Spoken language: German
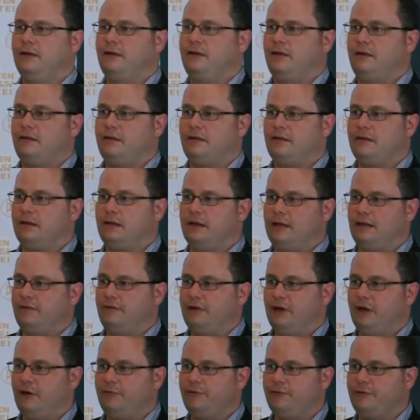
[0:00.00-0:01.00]
Das ist dann
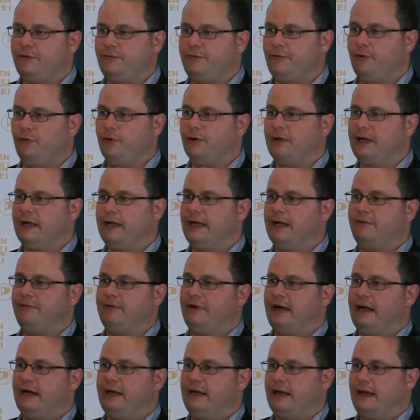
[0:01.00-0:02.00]
irgendwie aufgeflogen. Naja,
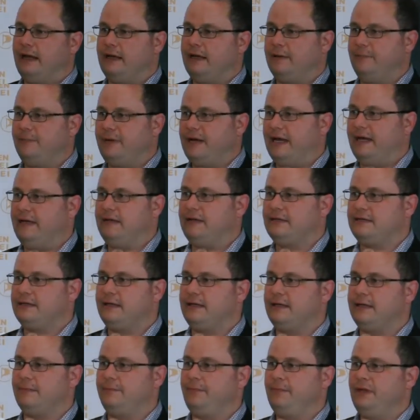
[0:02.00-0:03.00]
war an, einige
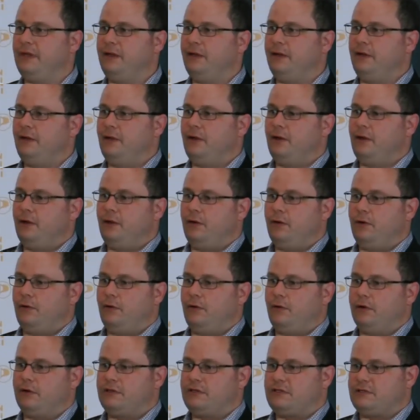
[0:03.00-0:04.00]
Peinlichkeiten.
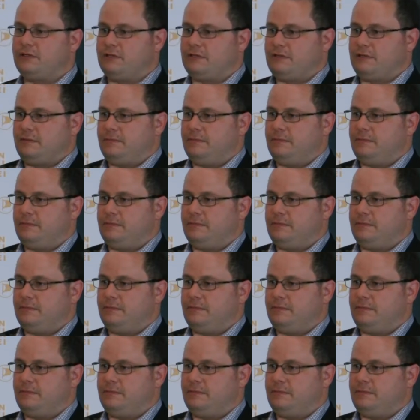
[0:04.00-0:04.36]
Und